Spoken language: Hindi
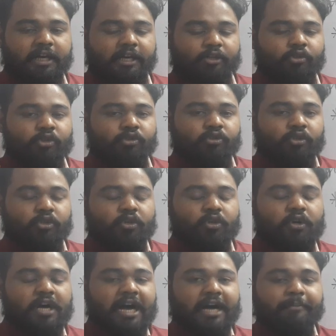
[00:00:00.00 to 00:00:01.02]
हेलो दोस्तों
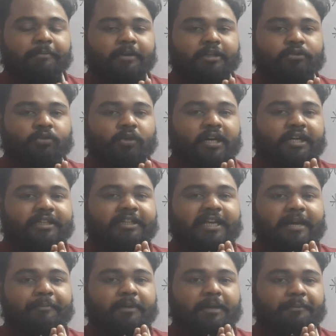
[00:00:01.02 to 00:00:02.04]
आपका स्वागत है
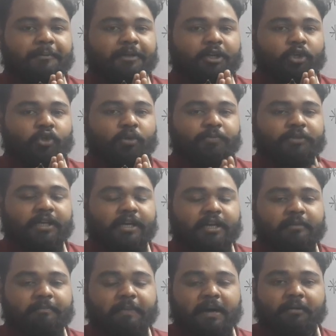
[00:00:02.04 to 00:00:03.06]
आपके अपने यूट्यूब
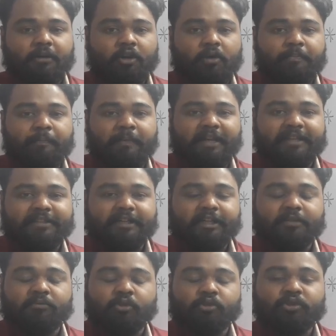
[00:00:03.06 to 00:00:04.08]
चैनल पावर ऑफ मैथ्स
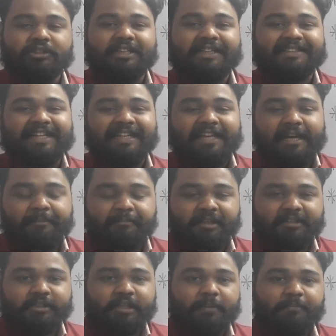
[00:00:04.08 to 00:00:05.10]
अकेडमी दोस्तों जैसा कि आपने
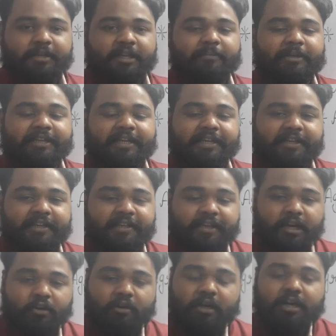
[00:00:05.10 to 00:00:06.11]
थंबनेल में देख ही
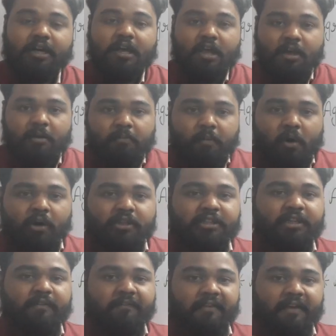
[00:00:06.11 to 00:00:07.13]
लिया होगा बहुत
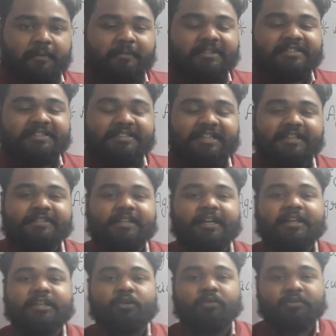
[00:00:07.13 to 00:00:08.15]
ही फेमस चर्चा
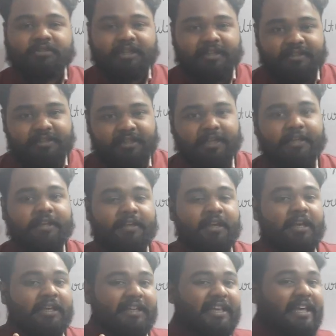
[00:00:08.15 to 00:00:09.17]
के क्वेश्चंस हैं
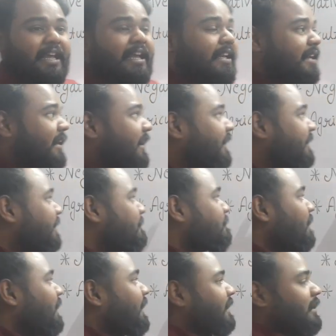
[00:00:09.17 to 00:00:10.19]
कि नेगेटिव
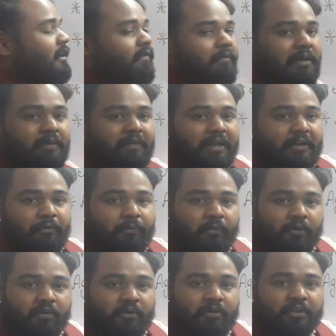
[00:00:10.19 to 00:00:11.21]
मार्किंग वन बाई
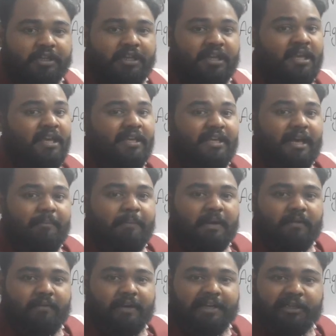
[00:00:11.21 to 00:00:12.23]
फोर होगी या
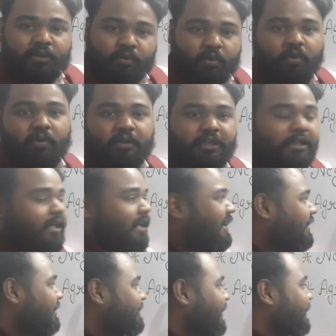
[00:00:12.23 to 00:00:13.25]
वन बाई टू होगी
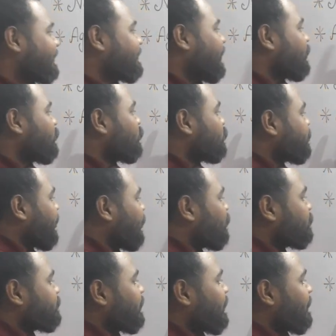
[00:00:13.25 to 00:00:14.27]
साथ ही साथ दूसरा
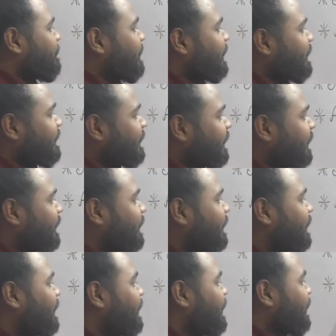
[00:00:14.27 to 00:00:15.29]
क्वेश्चन हमारा ये
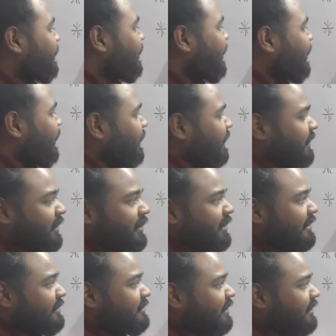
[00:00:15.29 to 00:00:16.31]
रहेगा कि
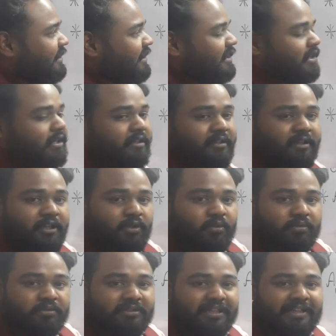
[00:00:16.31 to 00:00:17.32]
एग्रीकल्चर के कितने
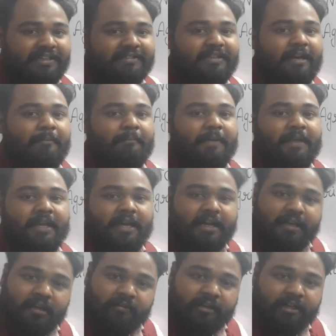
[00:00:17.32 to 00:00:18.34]
क्वेश्चन एग्जाम में
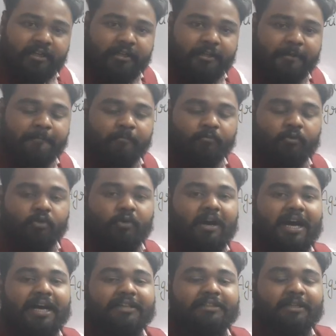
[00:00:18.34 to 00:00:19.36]
आने वाले हैं तो
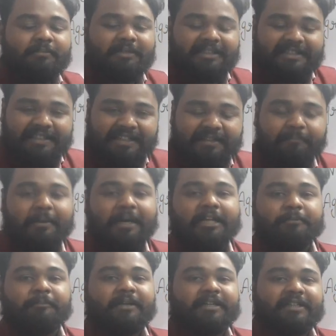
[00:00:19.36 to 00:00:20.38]
आज हम इसी
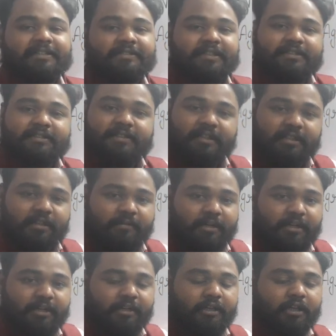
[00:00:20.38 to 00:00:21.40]
बात पर डिस्कस करने
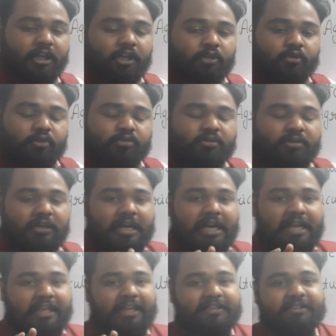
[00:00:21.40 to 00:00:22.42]
वाले हैं दोस्तों
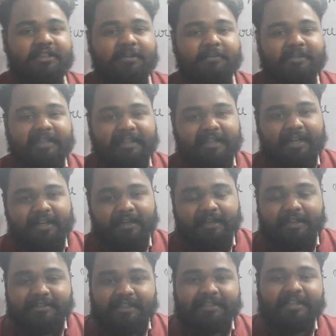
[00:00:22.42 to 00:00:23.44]
एक चीज़ हमेशा ध्यान
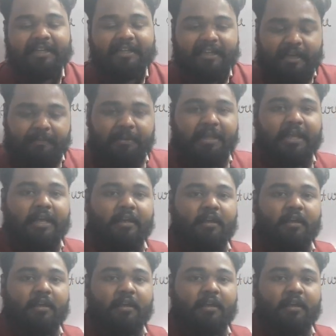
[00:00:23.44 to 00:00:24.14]
रखना जैसा कि अभी